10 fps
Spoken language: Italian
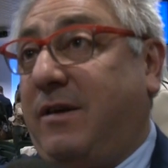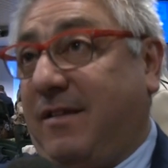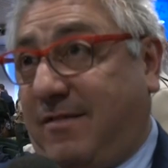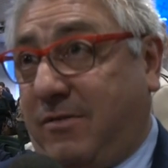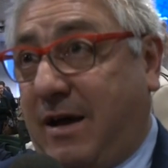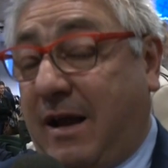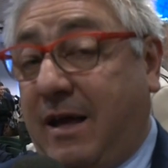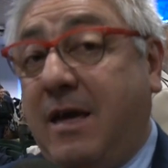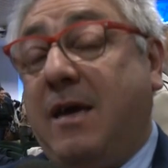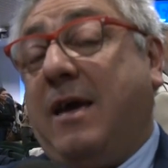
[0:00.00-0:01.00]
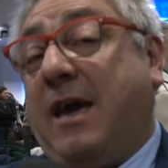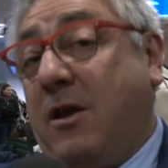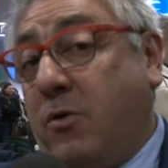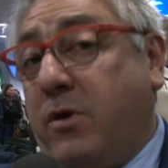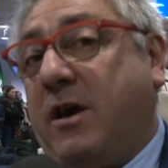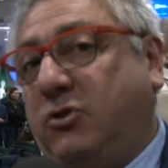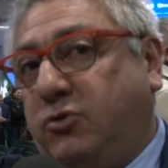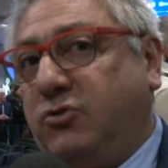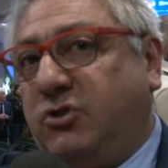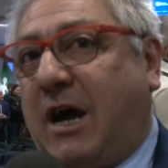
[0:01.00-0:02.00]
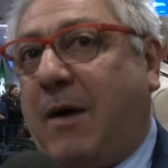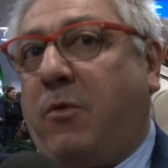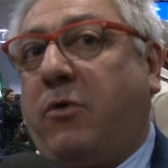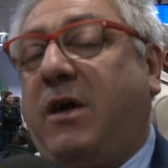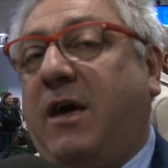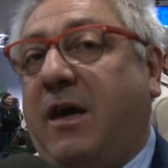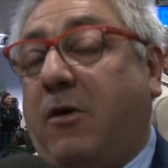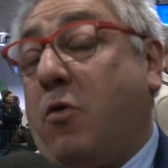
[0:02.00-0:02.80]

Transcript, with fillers: nazionale e noi aggiungiamo che,